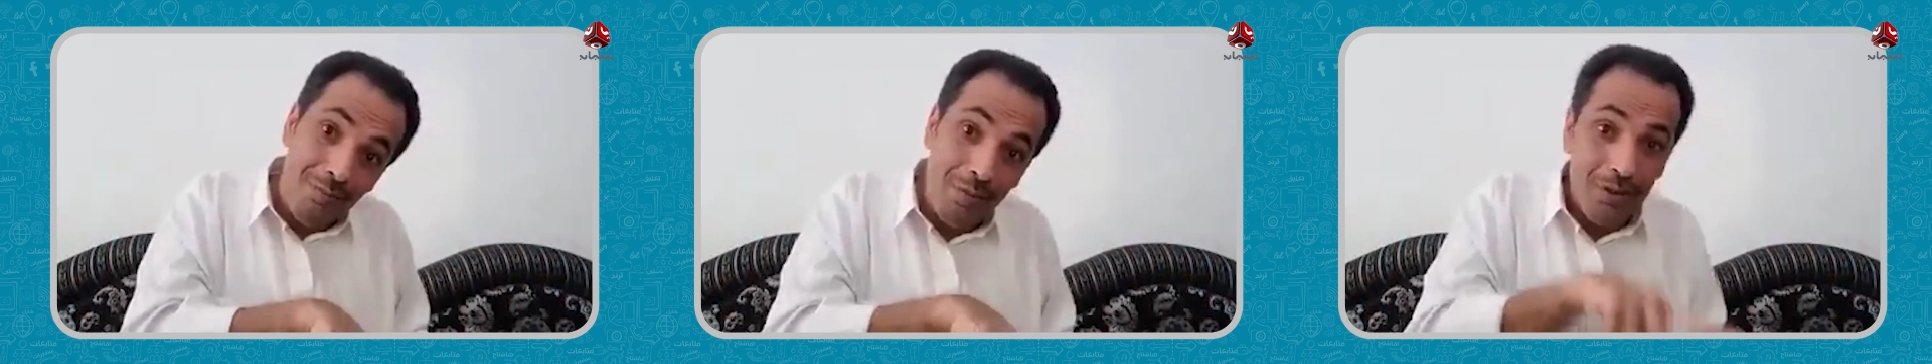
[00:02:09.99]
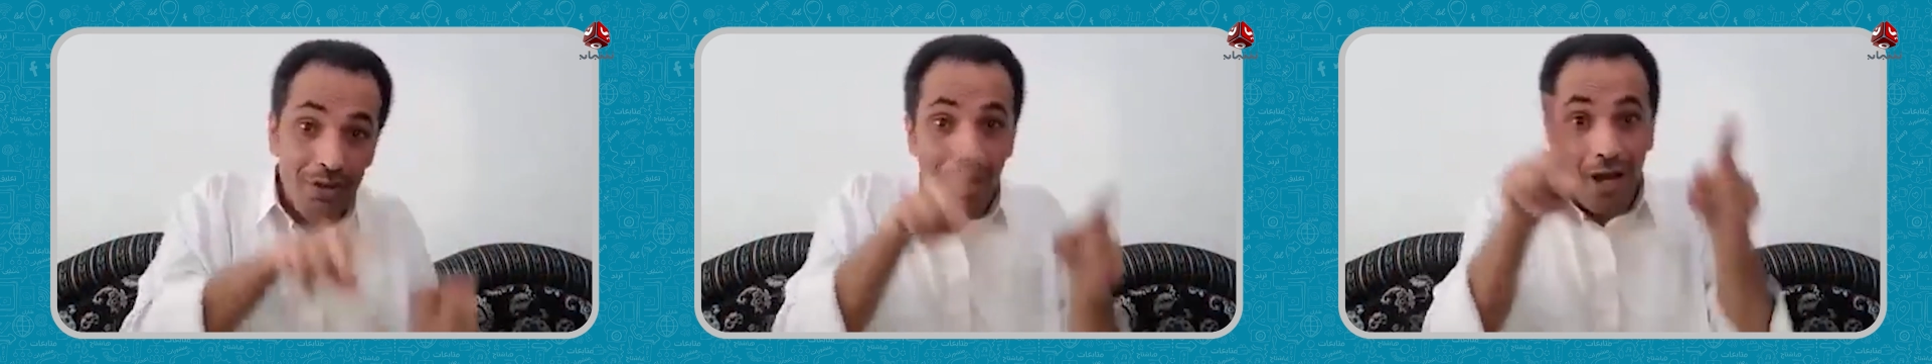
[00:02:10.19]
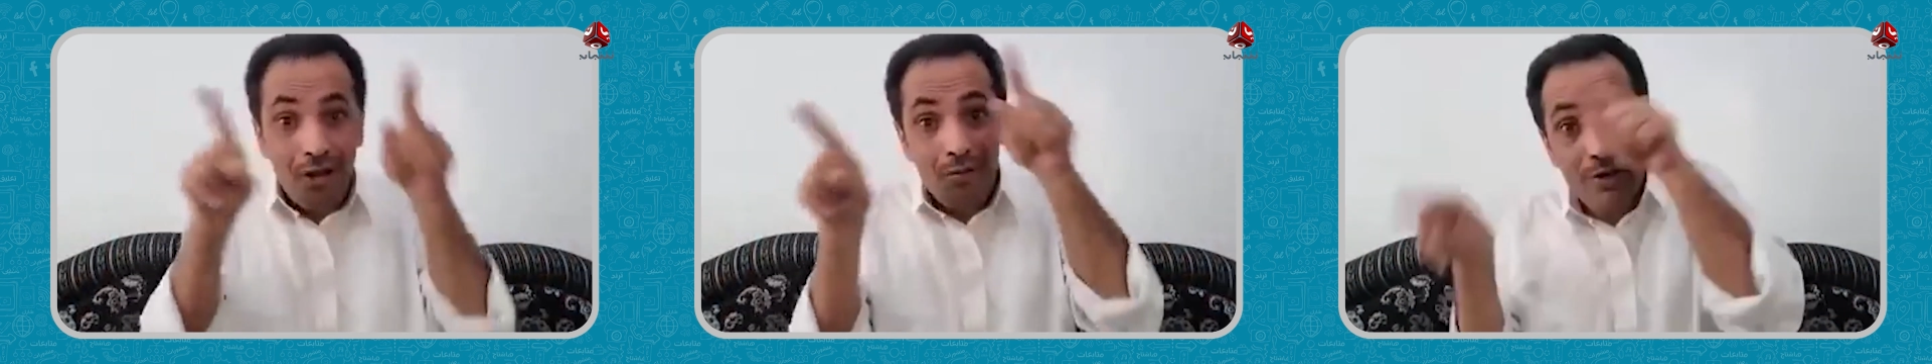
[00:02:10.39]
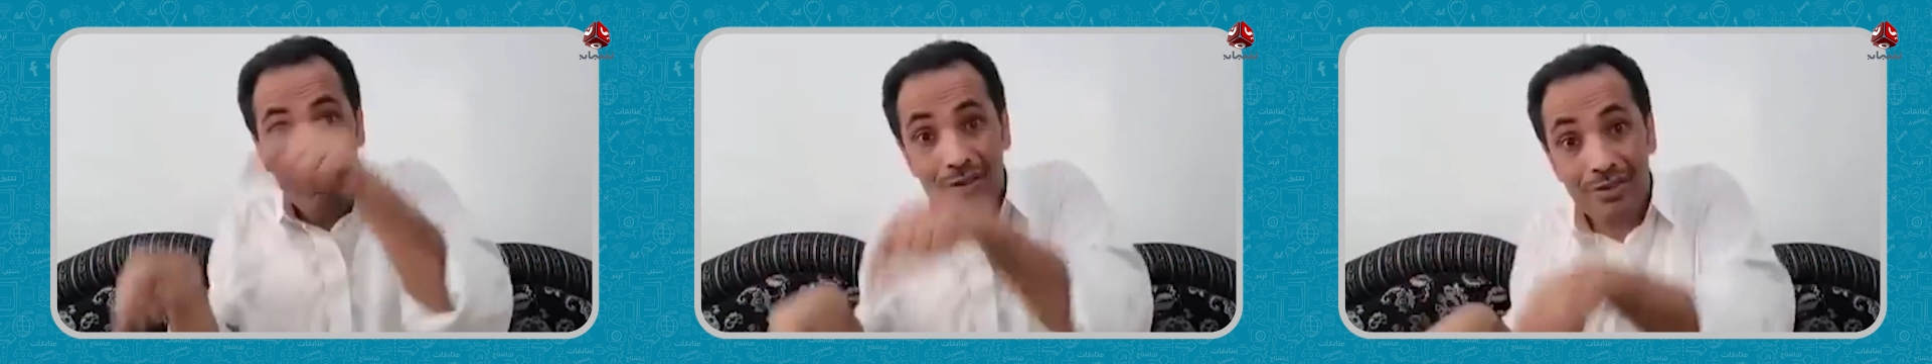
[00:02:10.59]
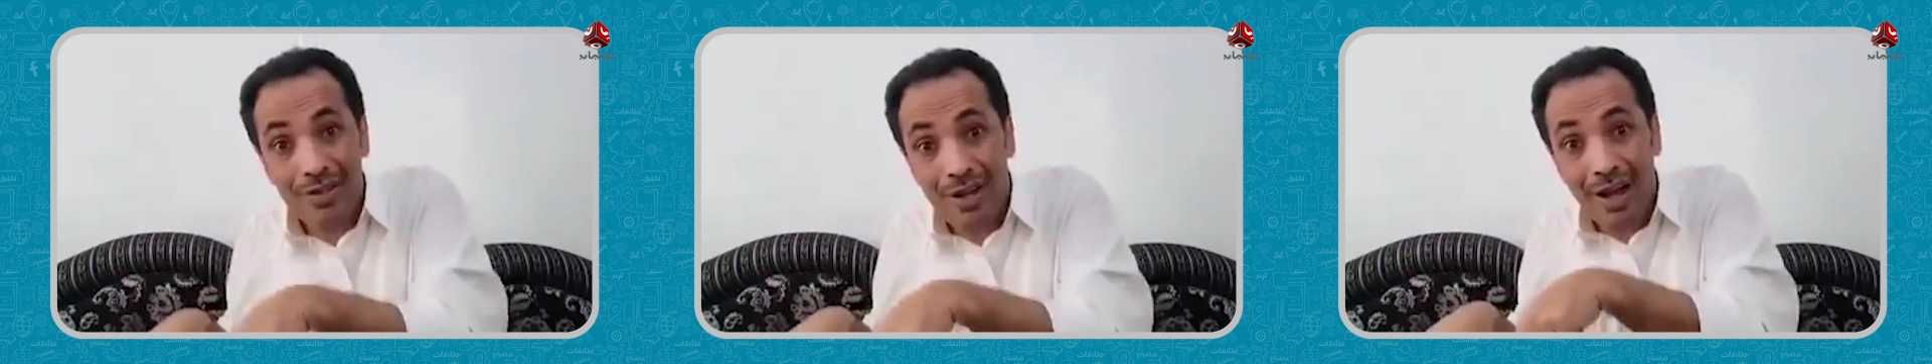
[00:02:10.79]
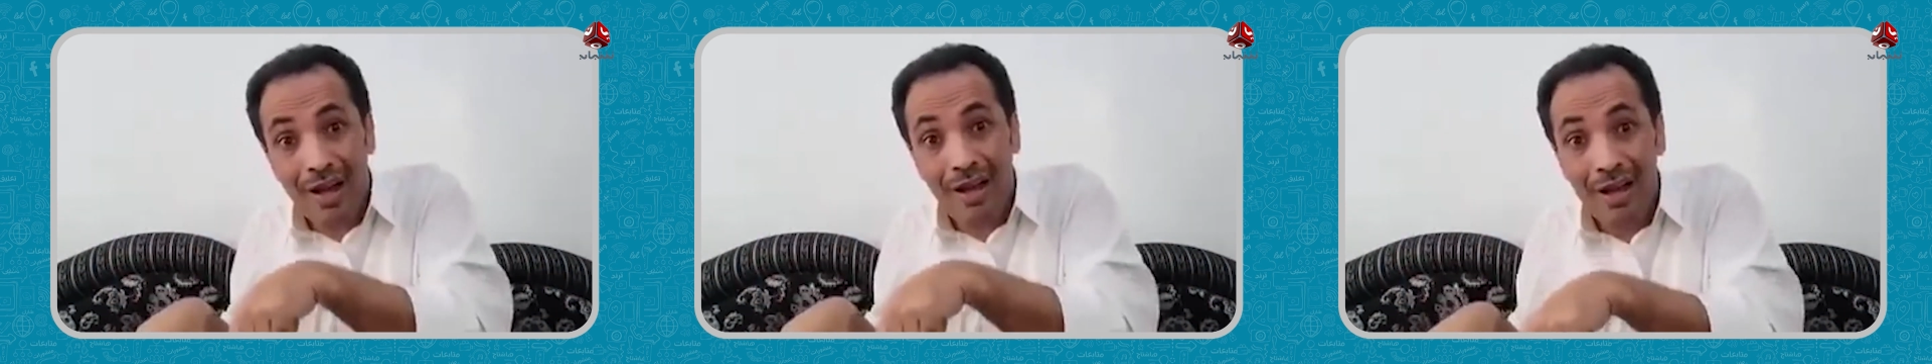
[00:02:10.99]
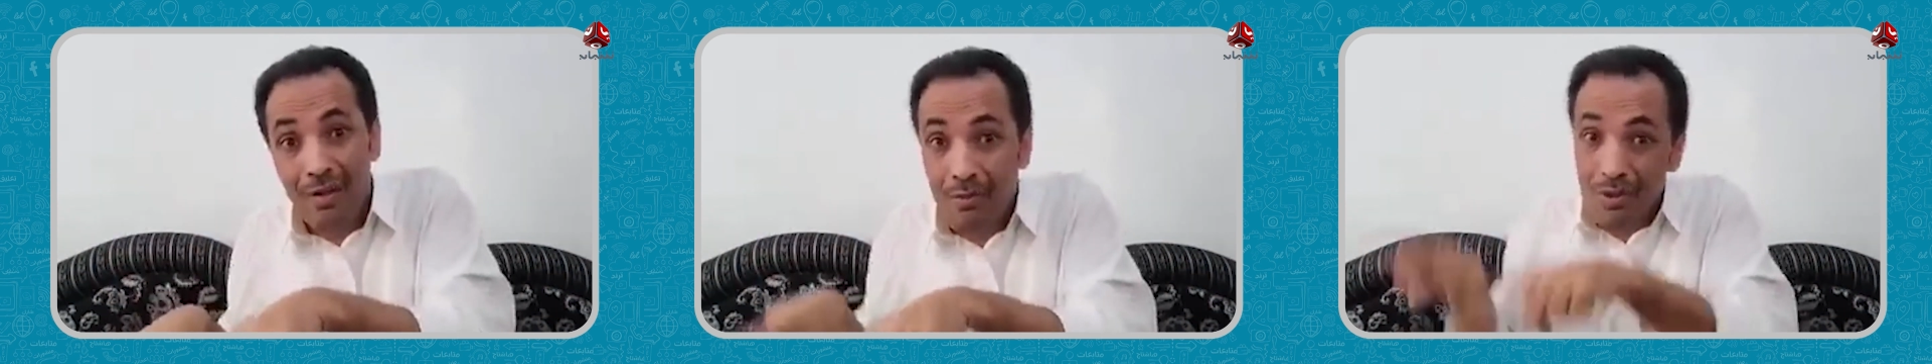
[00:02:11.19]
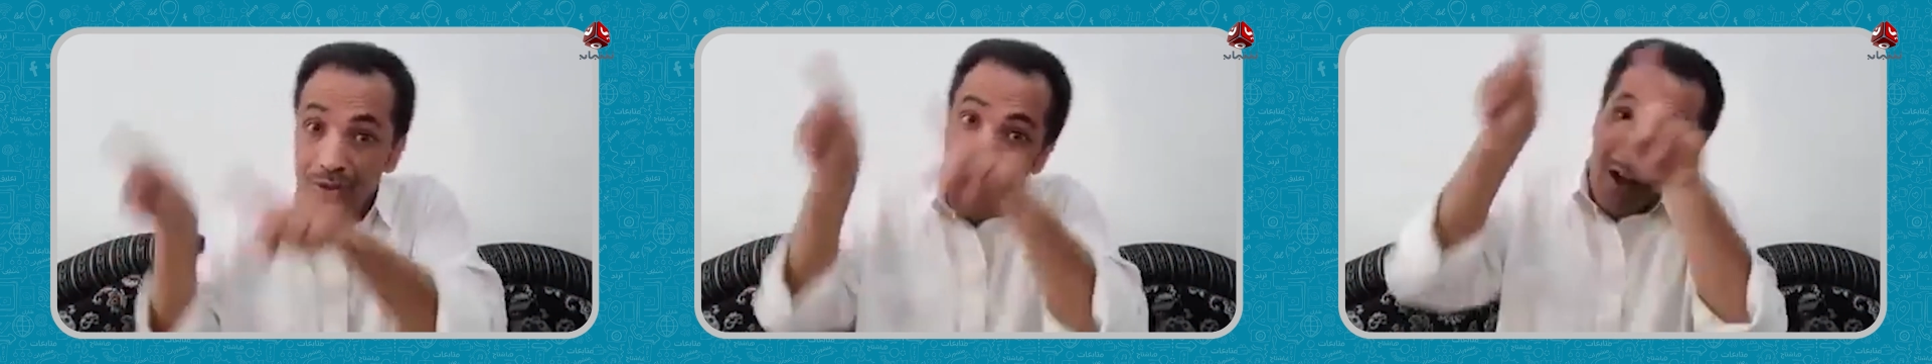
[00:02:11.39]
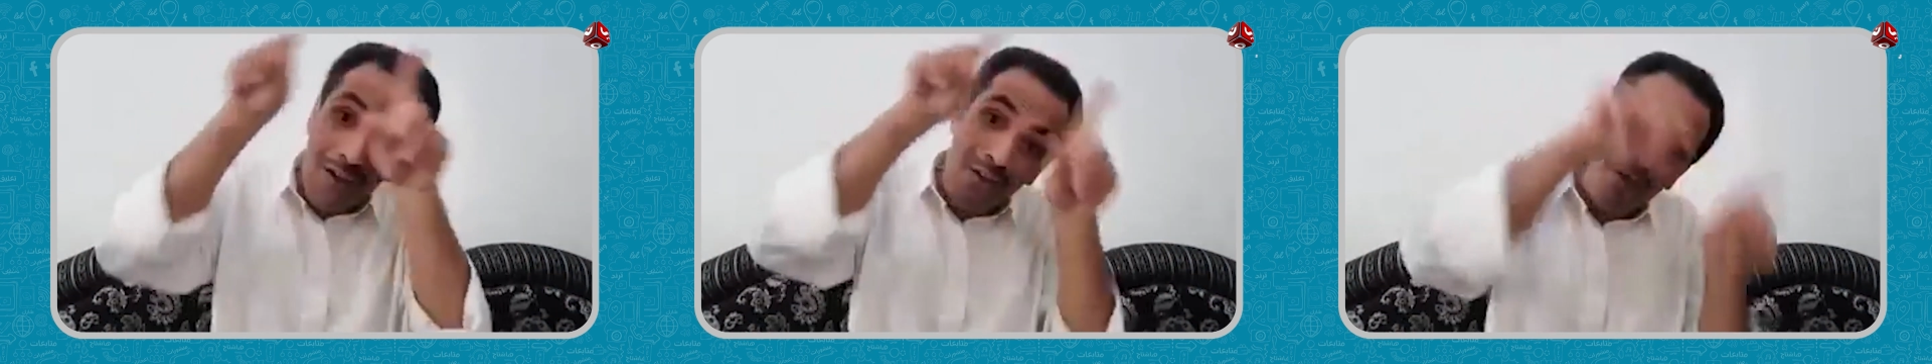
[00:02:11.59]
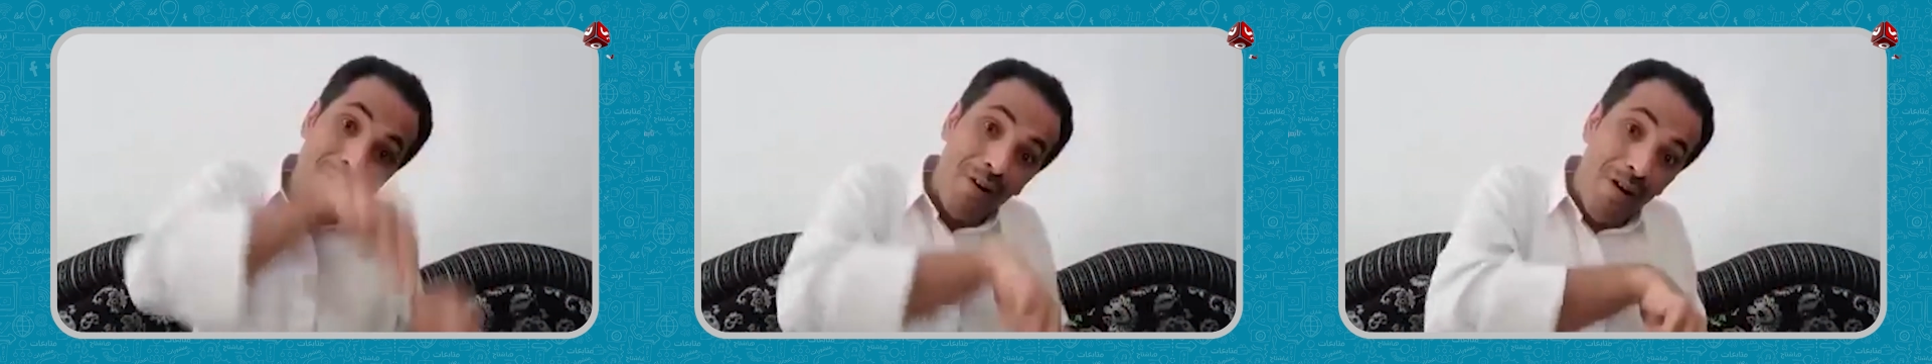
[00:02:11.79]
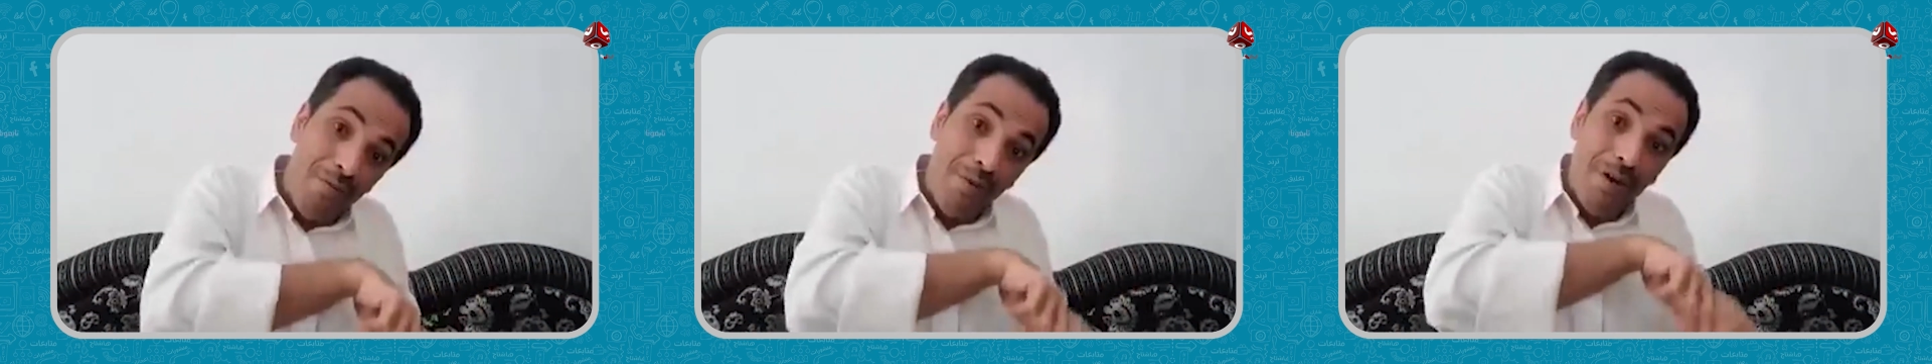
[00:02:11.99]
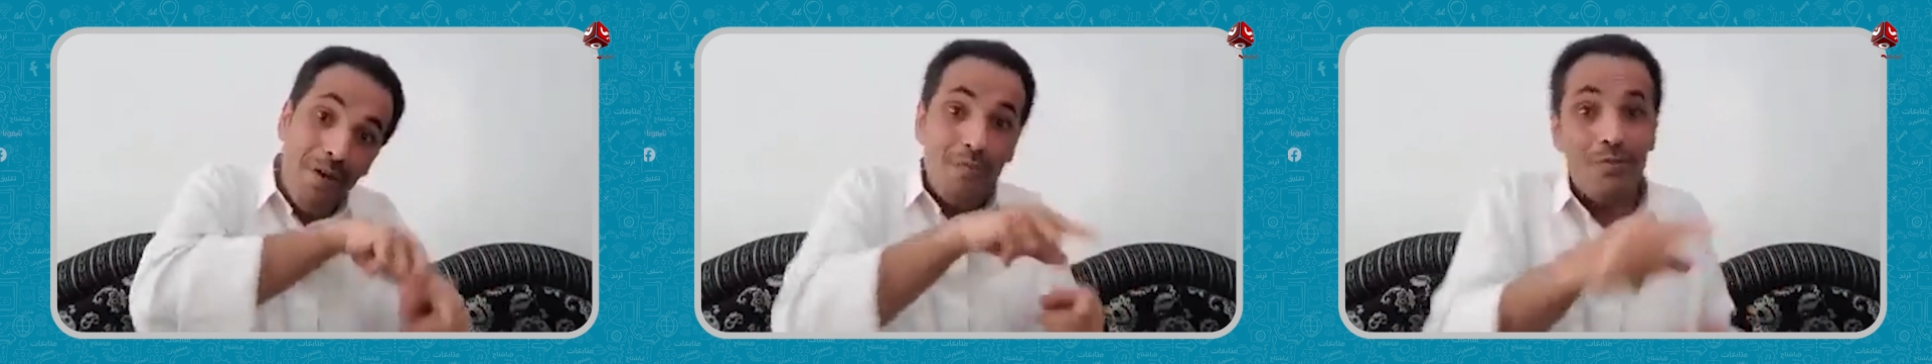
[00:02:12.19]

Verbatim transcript: بيجي حق وزارة الصناعة بيجي حق الضرائب